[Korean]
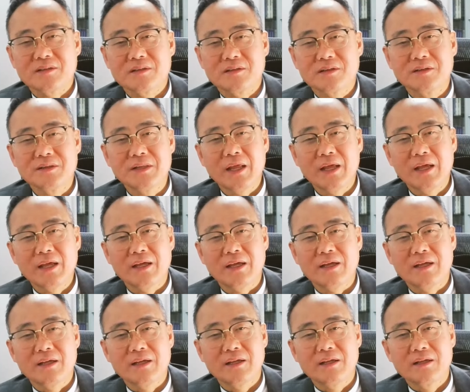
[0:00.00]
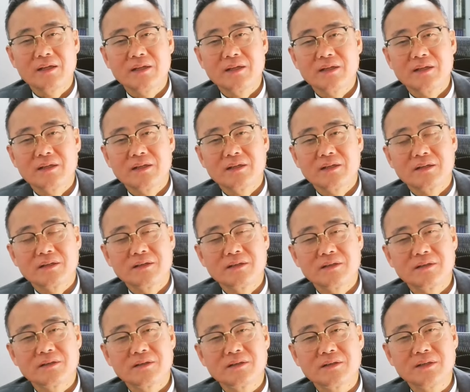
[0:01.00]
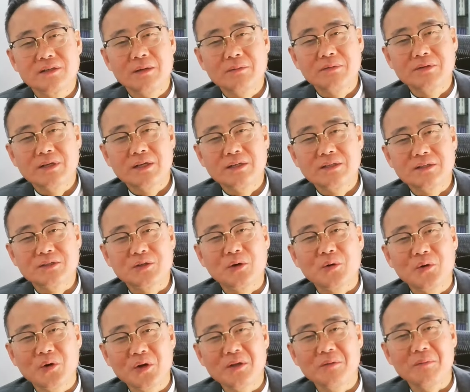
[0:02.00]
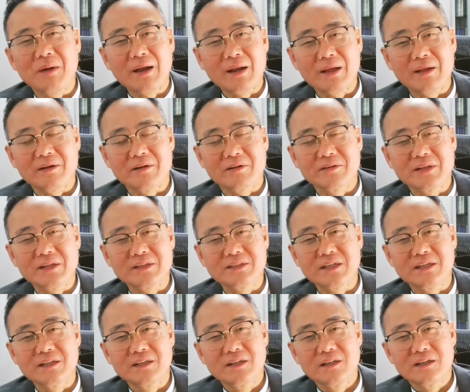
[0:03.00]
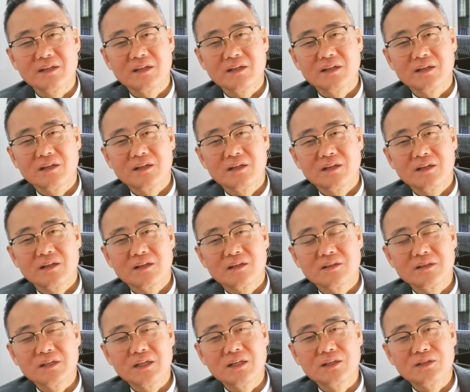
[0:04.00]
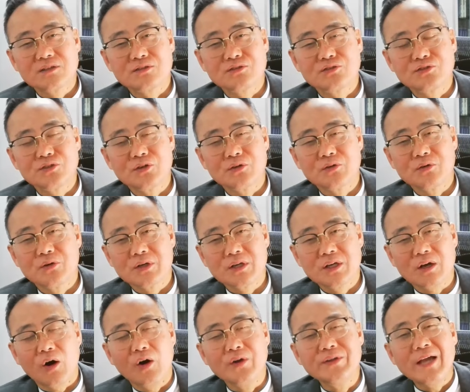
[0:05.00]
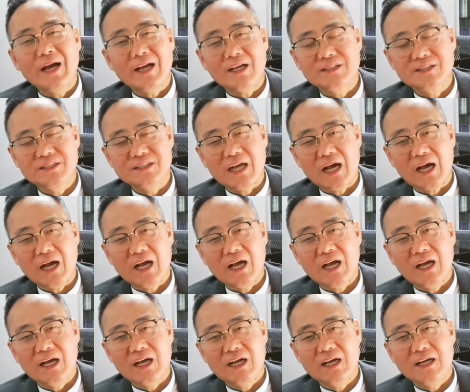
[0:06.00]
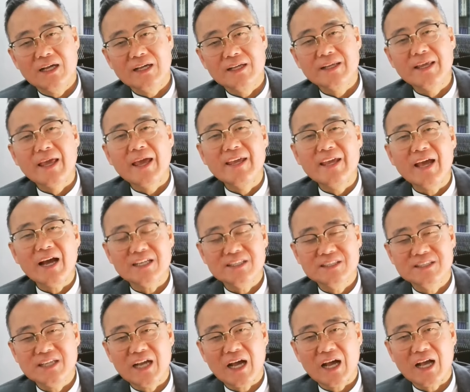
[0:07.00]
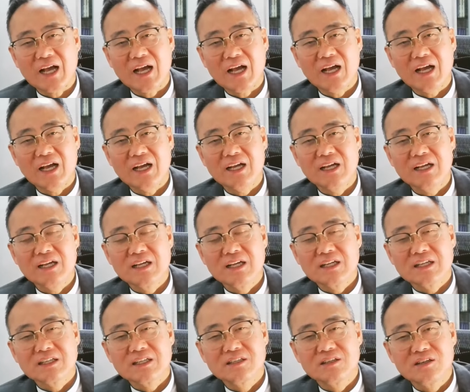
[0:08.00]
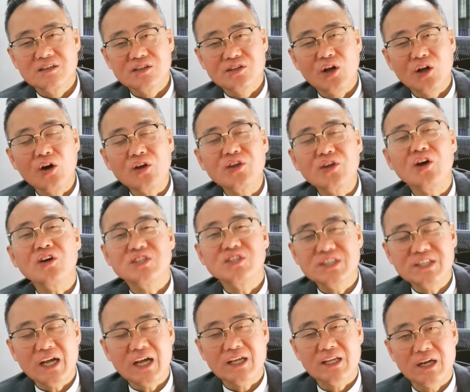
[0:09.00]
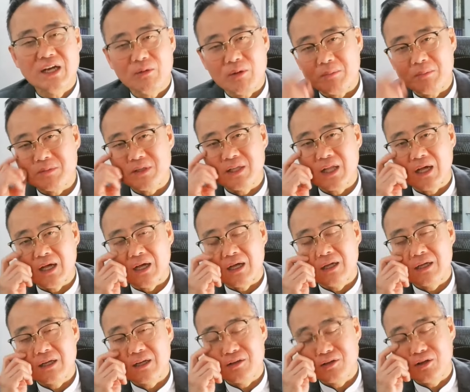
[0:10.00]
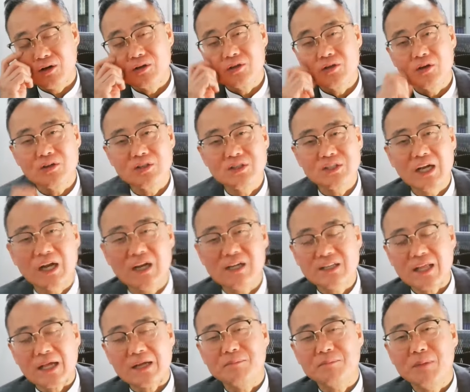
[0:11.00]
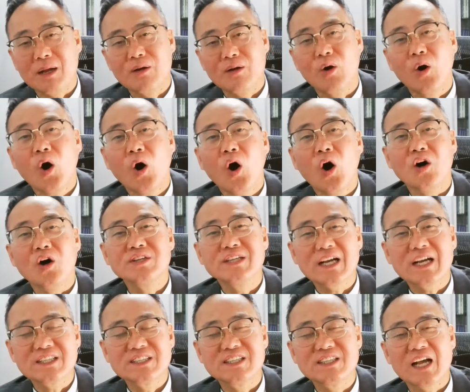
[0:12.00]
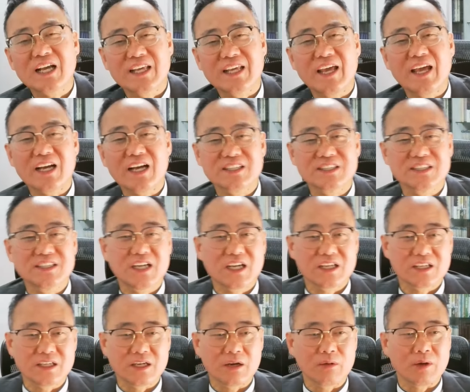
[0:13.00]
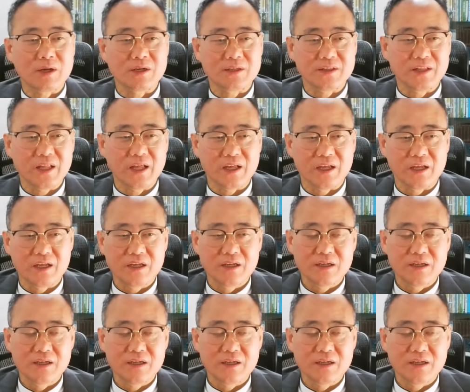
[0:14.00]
근데 그러다 보니까 전공이 많아요. 근데 이 주전공이 언약신학, 계약신학, 그걸 성경신학이라고 합니다. 그러니까 성경신학을 다른 말로 언약신학, 계약신학이라고 하는데